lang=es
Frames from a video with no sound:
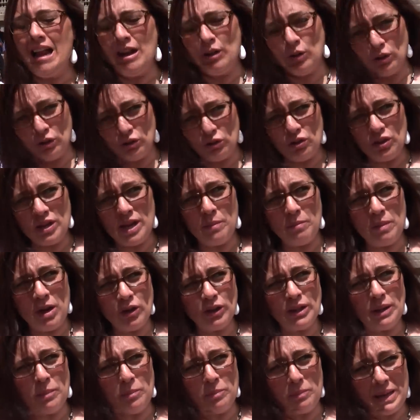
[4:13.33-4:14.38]
Nuestro
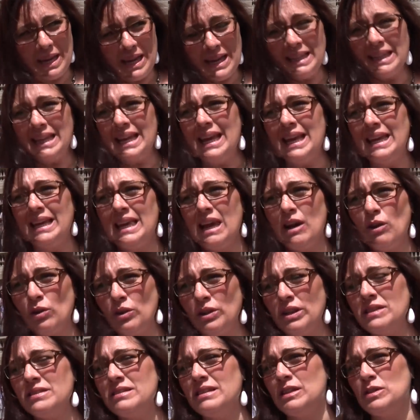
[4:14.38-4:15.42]
llamado también es que
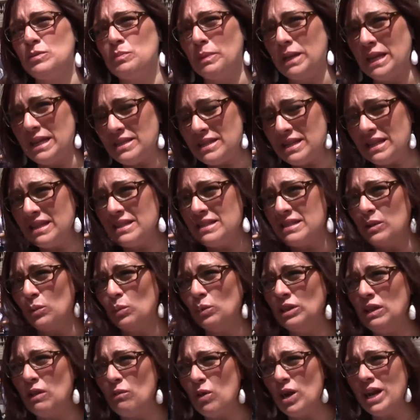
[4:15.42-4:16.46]
ahora se expresen en
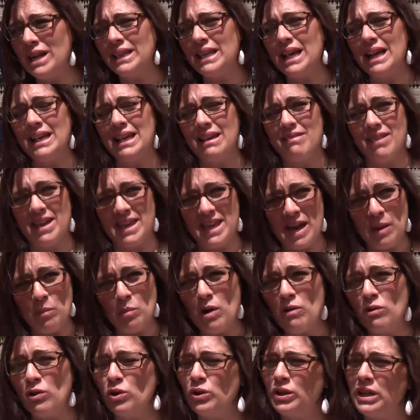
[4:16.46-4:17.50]
segunda vuelta, que
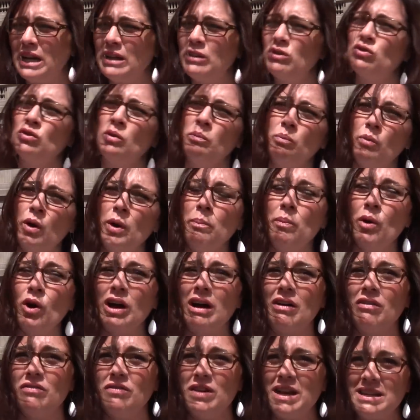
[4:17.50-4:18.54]
vayamos a votar. Son muy
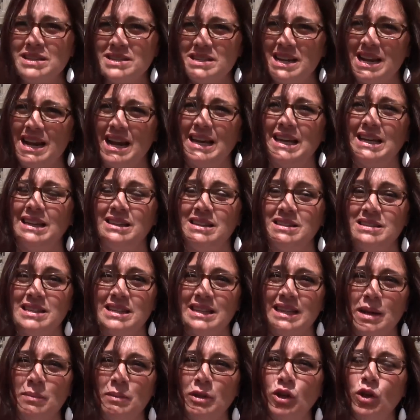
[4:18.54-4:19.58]
pocas veces las que este
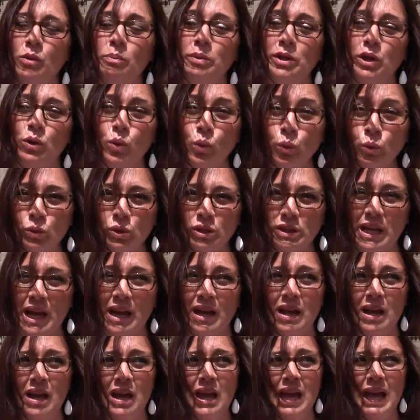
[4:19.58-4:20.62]
sistema nos
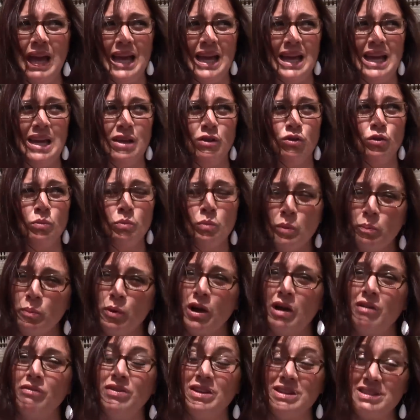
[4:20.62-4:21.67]
pregunta y son muy
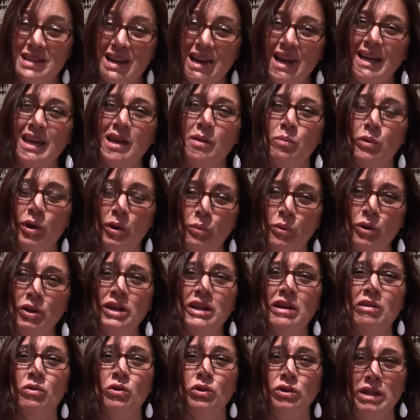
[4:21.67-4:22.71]
pocas veces las que podemos
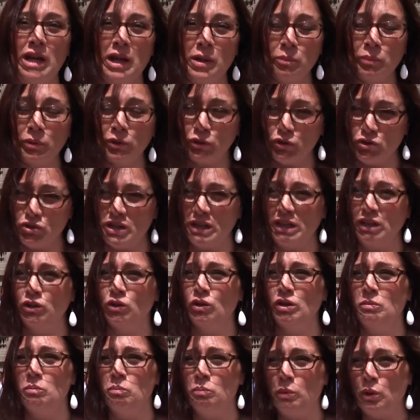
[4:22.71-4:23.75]
ir a votar por cosas que
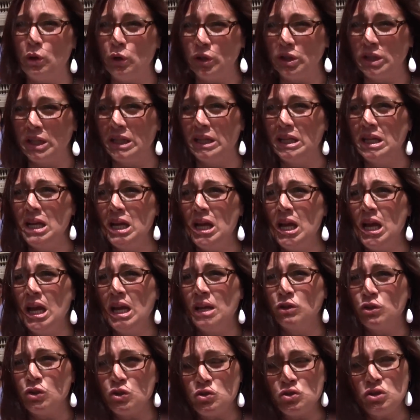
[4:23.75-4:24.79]
nos importan.
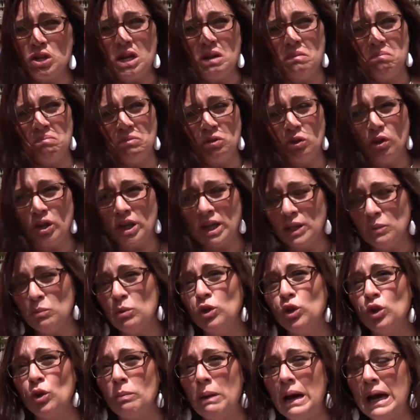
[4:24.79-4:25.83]
Entonces, nos
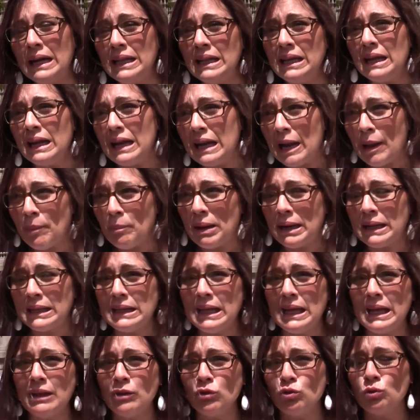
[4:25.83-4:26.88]
queremos tomar la
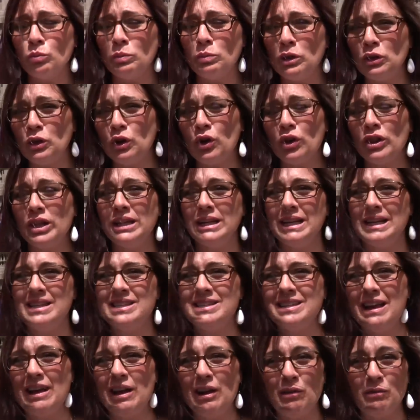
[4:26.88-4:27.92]
parte superior
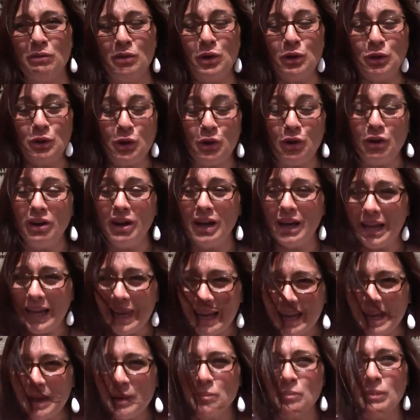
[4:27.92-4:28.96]
derecha del voto
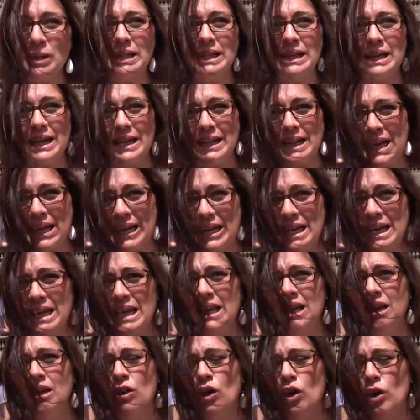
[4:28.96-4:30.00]
y marcar ahí
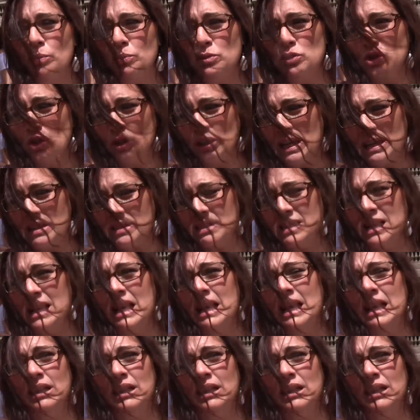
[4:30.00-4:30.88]
opción AC.